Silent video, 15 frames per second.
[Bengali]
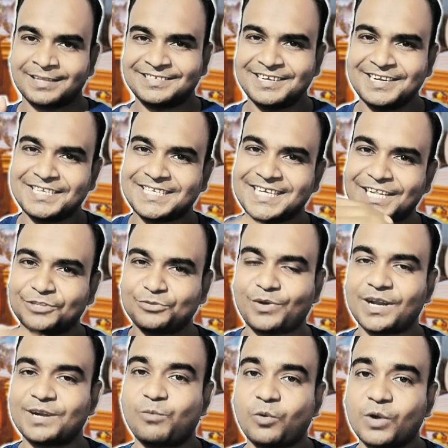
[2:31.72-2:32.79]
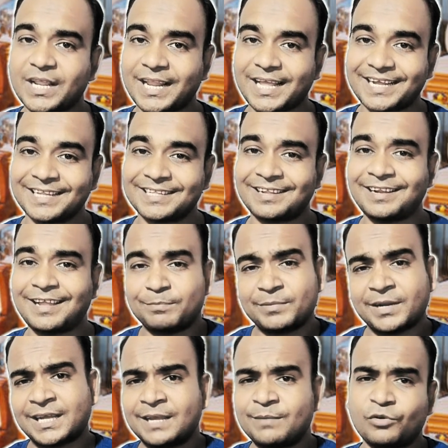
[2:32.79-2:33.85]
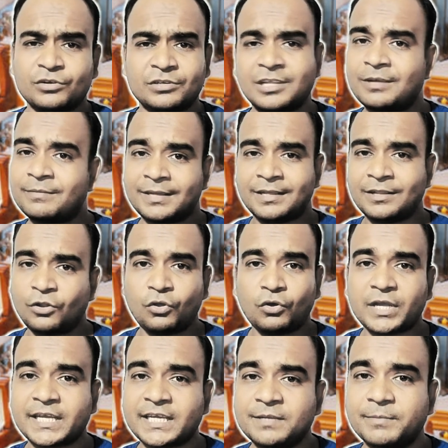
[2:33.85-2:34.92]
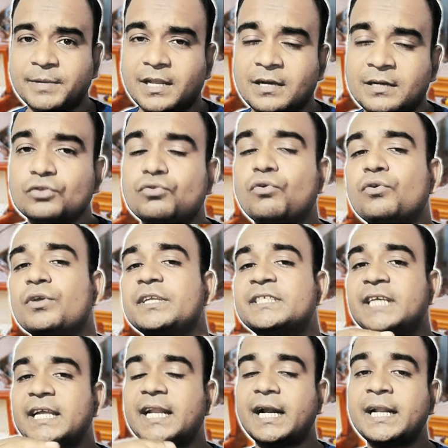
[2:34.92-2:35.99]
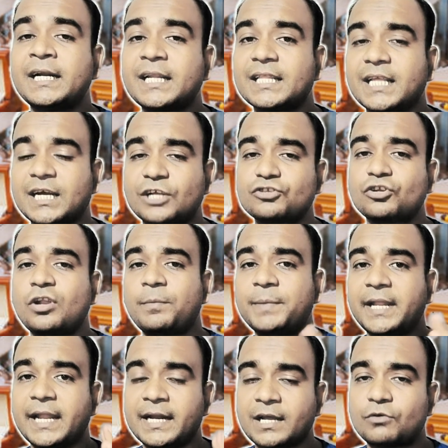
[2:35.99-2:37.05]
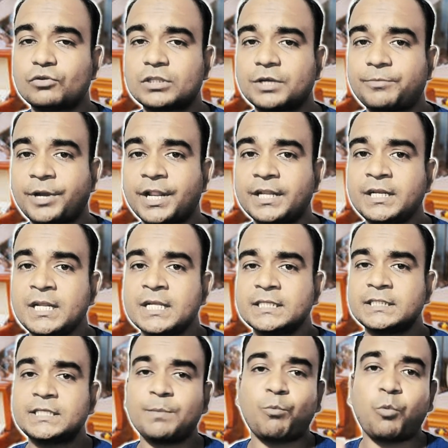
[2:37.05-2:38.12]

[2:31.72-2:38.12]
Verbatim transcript: জিনিস এনে দোকান ভরে রাখেন তাহলে আপনাকেই ভরতে হবে লোকে কিনবে না তো সেই রেটিংটা দেখার জন্য আপনি এটা করতে পারেন যে